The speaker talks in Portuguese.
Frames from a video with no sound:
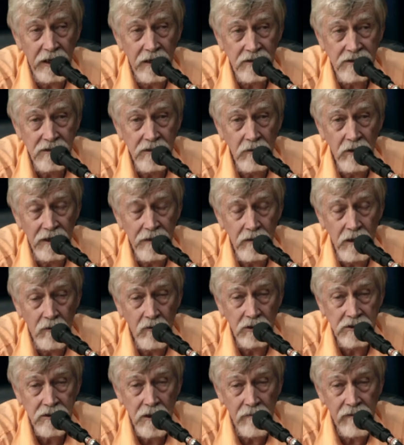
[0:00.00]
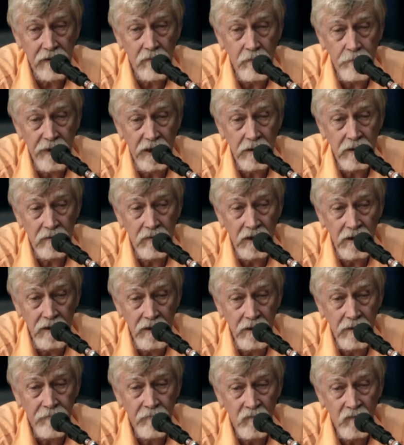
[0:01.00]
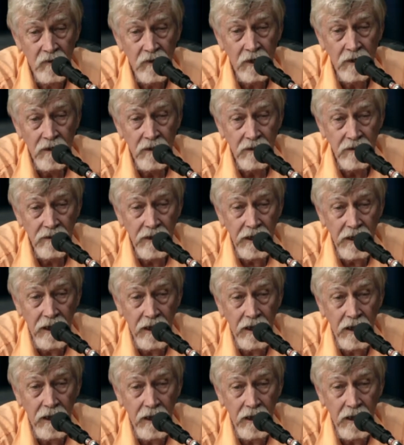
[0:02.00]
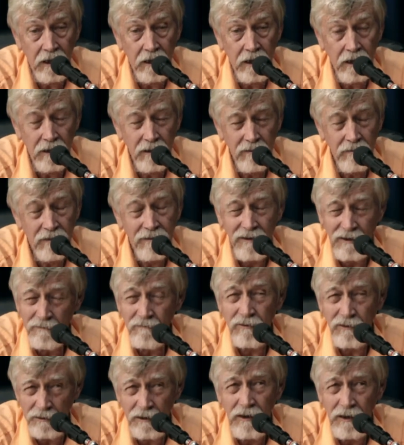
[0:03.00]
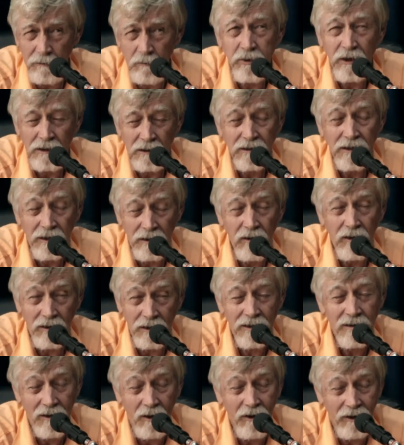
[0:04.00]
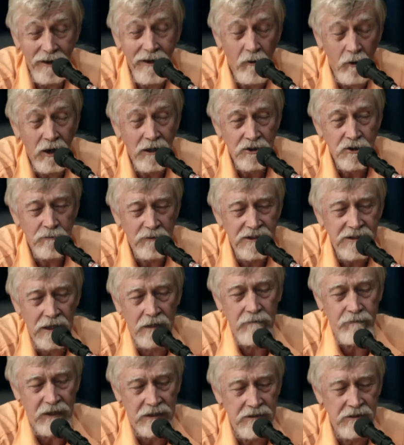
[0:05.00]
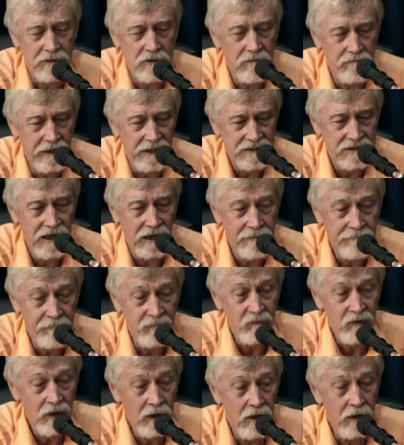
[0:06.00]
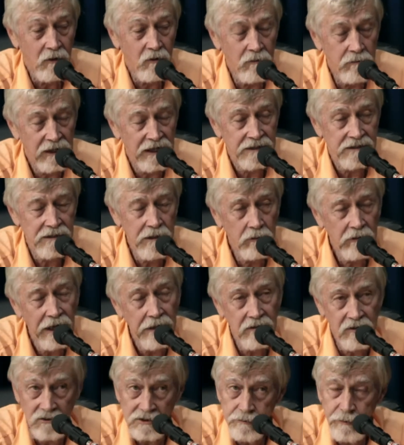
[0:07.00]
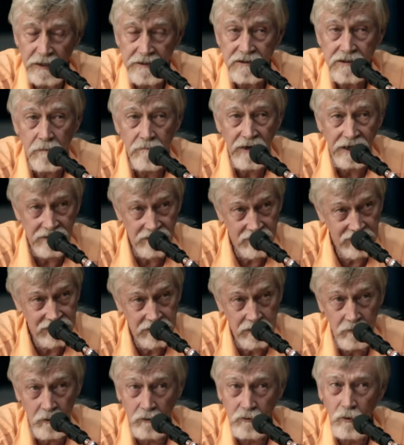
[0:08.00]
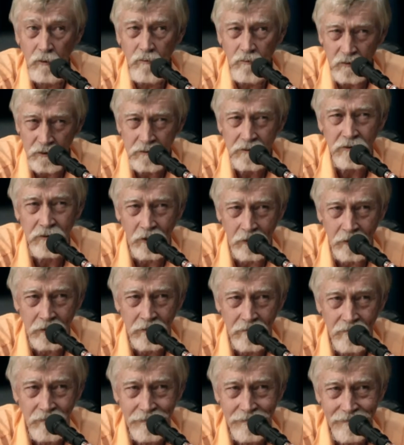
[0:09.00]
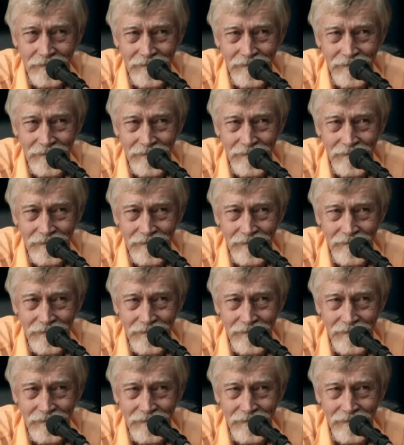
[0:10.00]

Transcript: o Brasil, ainda hoje estava acompanhando ali, é, é, é, é ótimo isso aí para a gente conversar. O Brasil está entre os países que mais vacinou no mundo.